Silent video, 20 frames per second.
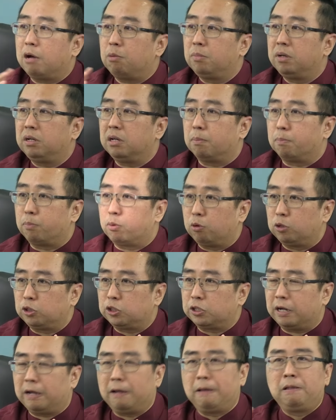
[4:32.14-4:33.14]
government
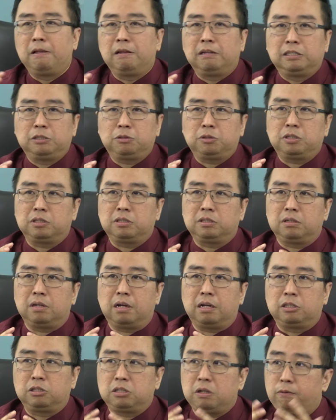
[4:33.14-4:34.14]
approach 啊，就是
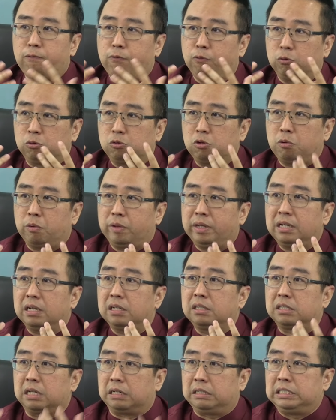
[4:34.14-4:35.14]
啊，政府作为一
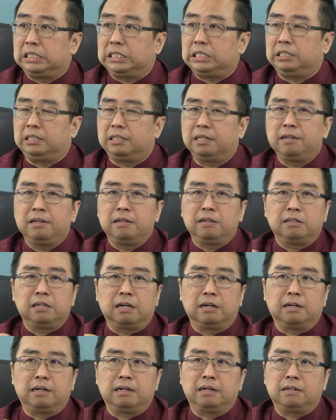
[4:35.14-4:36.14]
个整体，
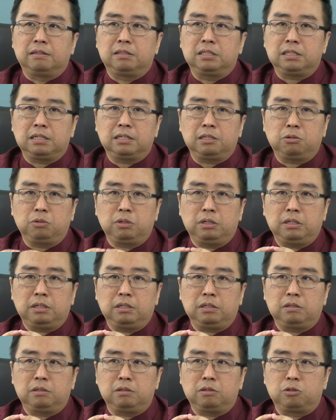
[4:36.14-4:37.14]
啊，这个
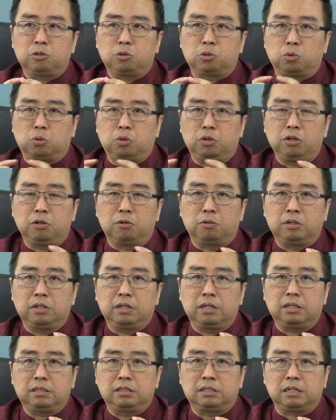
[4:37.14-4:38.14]
对所有
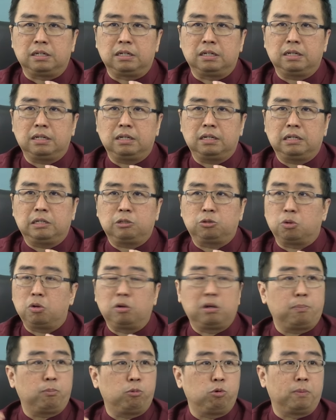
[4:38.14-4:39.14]
的整个所
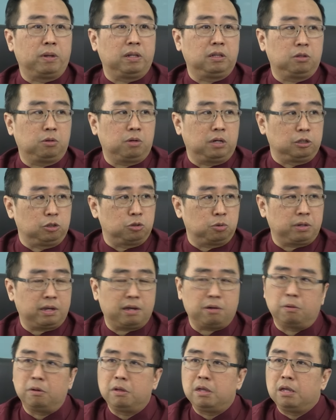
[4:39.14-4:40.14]
有的部门都很重
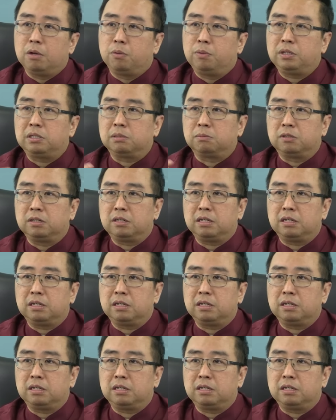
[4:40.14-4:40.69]
要。为什么